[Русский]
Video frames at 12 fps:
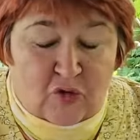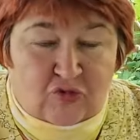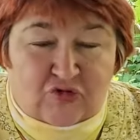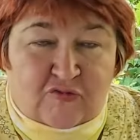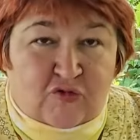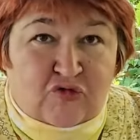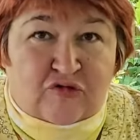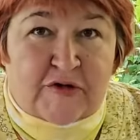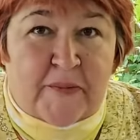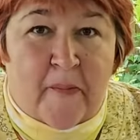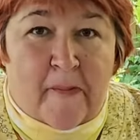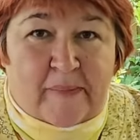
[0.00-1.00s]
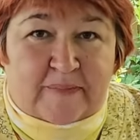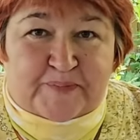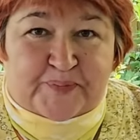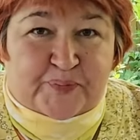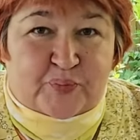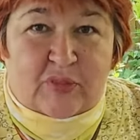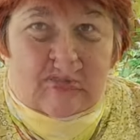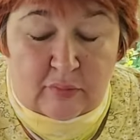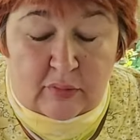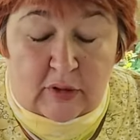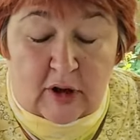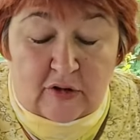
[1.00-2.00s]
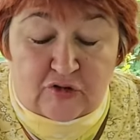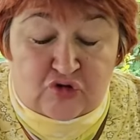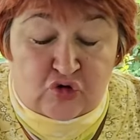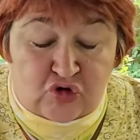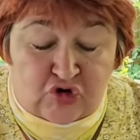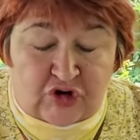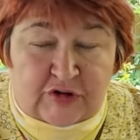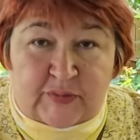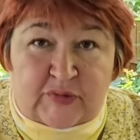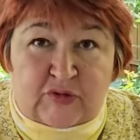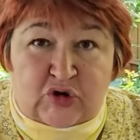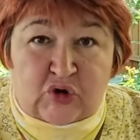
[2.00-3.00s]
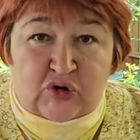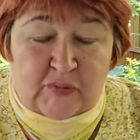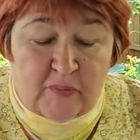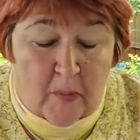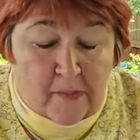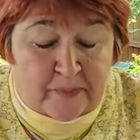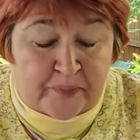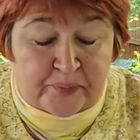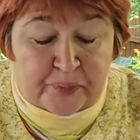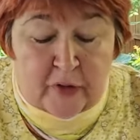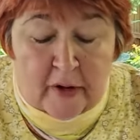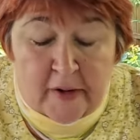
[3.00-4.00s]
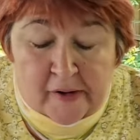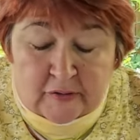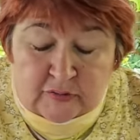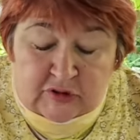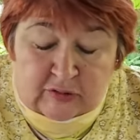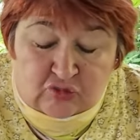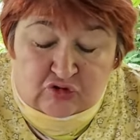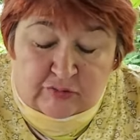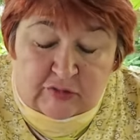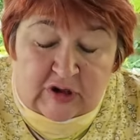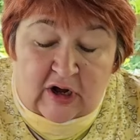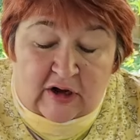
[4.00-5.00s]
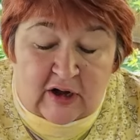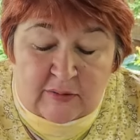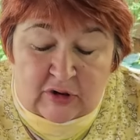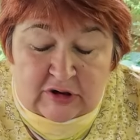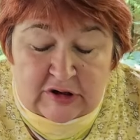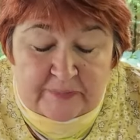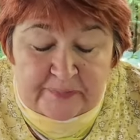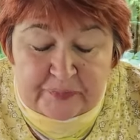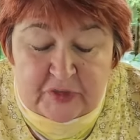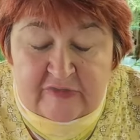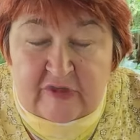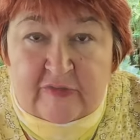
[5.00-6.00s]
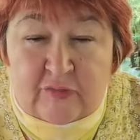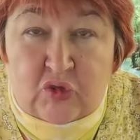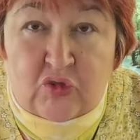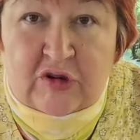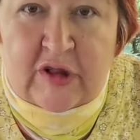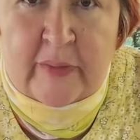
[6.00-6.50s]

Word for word: Очень вкусный, сочный помидор. Он ну, потому что многокамерный. И здесь много